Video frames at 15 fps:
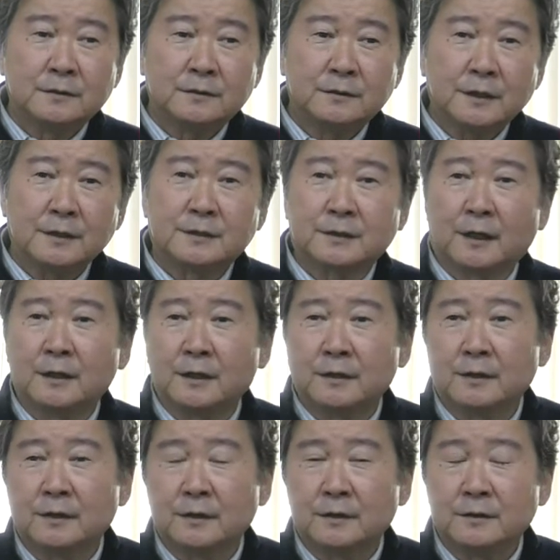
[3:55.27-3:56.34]
くらいしか
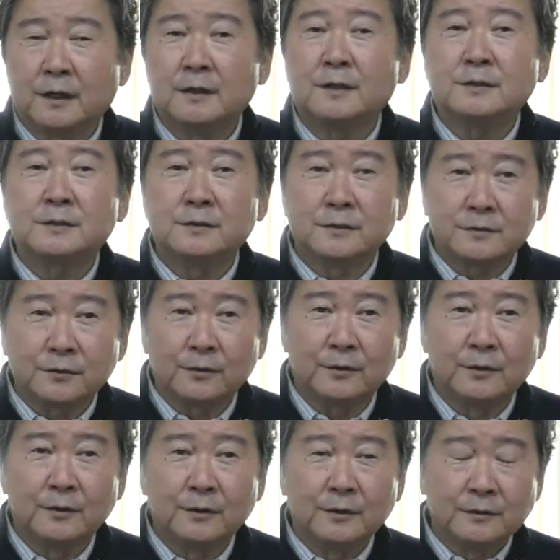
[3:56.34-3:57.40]
ないらしいですよ
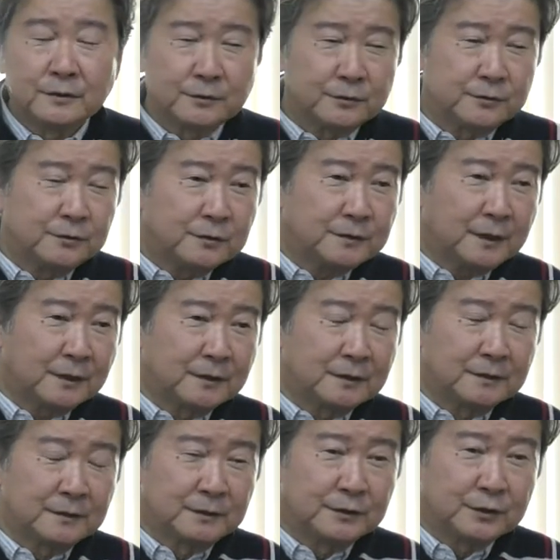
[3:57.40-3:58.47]
でその
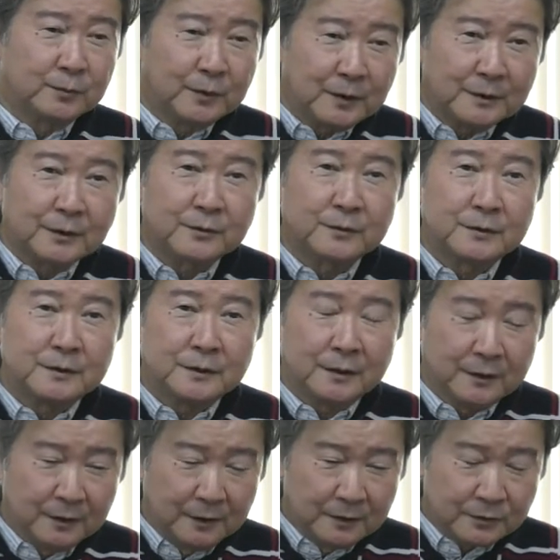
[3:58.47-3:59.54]
13に絞られた時
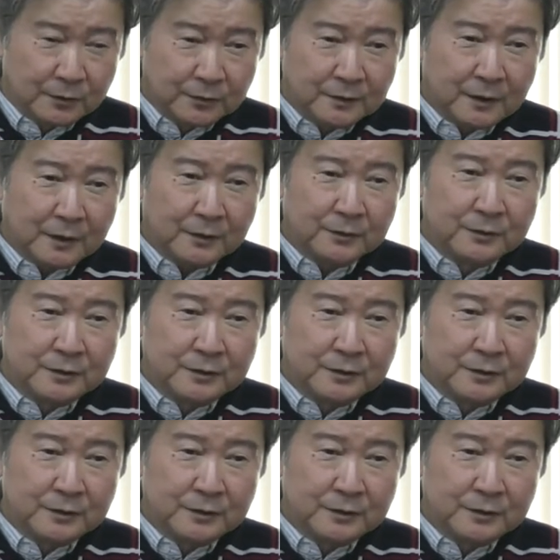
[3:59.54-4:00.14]
にその中の